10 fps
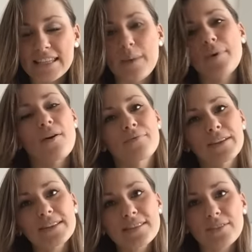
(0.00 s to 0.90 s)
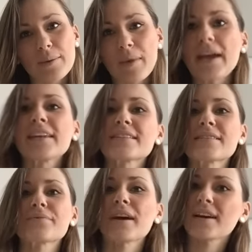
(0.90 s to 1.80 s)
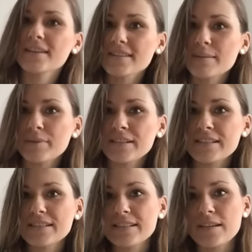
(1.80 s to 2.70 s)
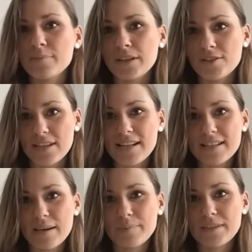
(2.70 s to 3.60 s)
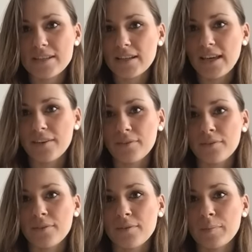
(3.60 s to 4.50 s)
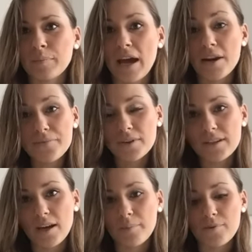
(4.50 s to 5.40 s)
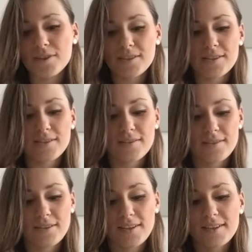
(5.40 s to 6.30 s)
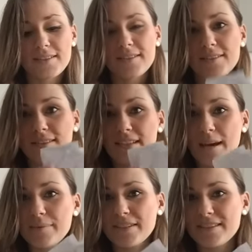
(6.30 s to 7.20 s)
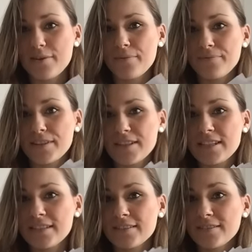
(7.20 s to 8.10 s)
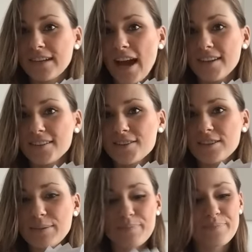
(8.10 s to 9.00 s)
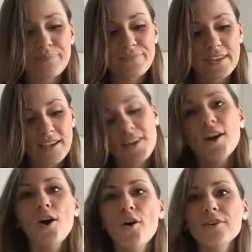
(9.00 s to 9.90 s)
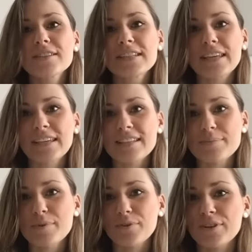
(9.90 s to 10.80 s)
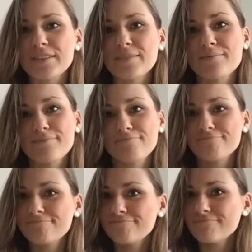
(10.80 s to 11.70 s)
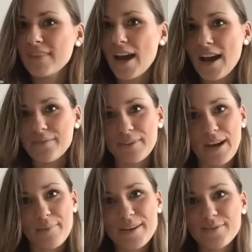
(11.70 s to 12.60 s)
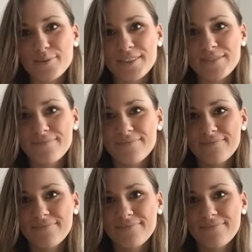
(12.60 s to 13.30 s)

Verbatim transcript: Ich habe auf Instagram einiges an Fragen gesammelt, die ihr mir gestellt habt, die ihr gerne ähm, beantwortet haben möchtet. Die habe ich jetzt auf verschiedene Karten geschrieben und die gehe ich jetzt mit euch einfach einmal durch.